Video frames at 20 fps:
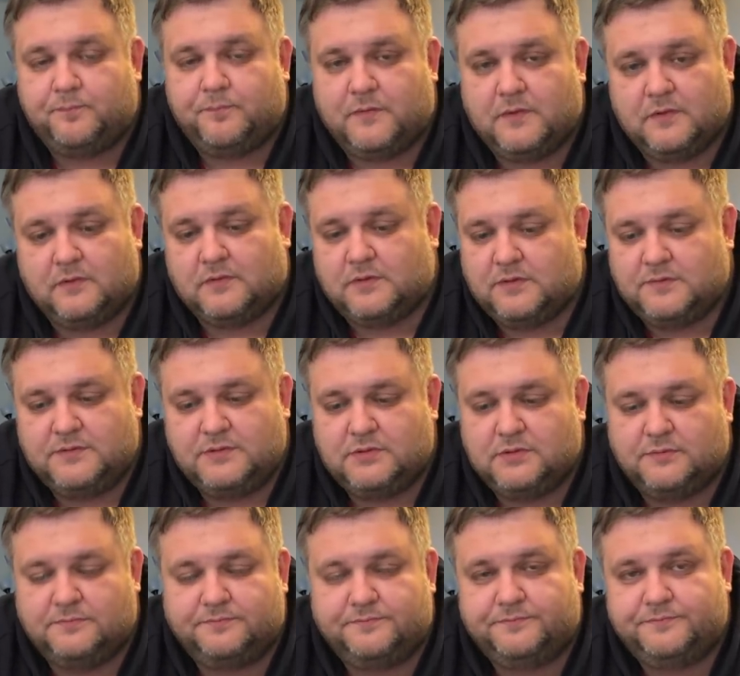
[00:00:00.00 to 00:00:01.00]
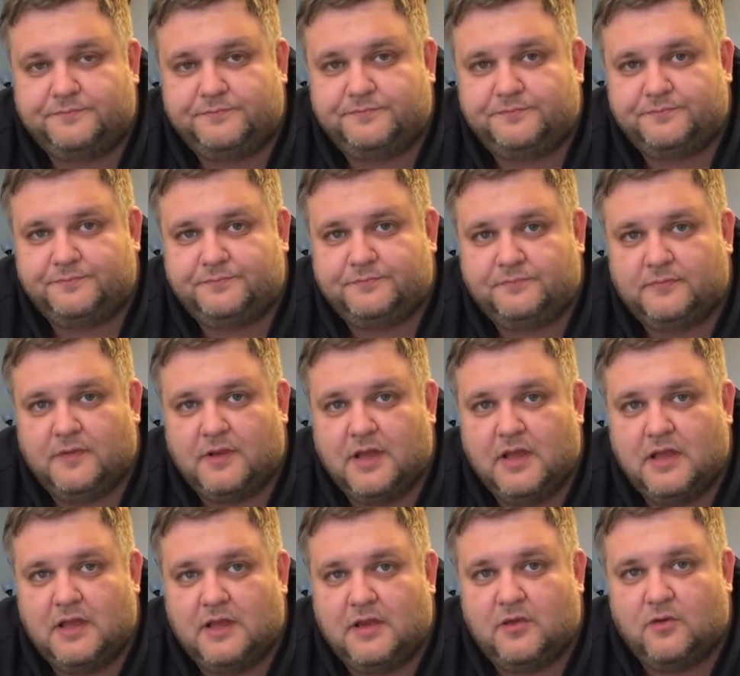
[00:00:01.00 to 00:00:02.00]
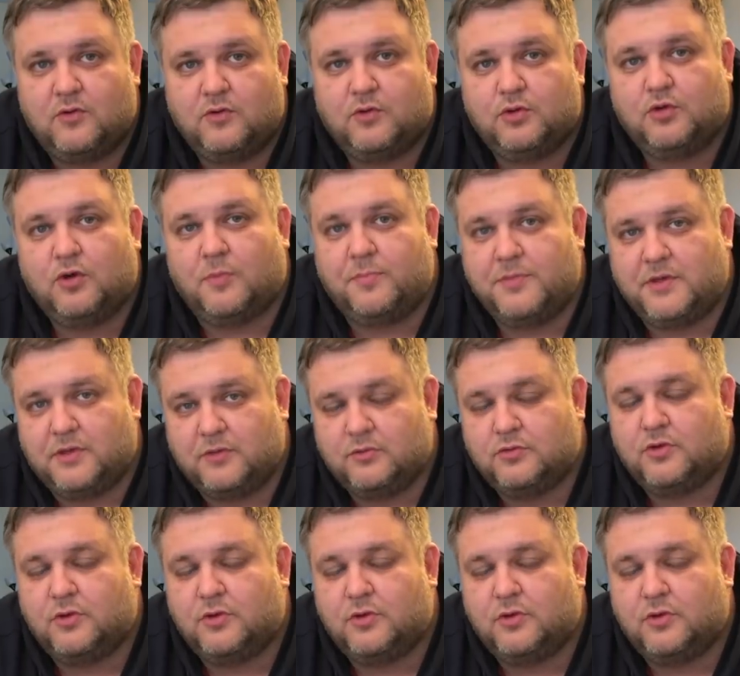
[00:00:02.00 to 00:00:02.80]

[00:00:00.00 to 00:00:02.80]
Вот, и все. То есть удобнее, получ...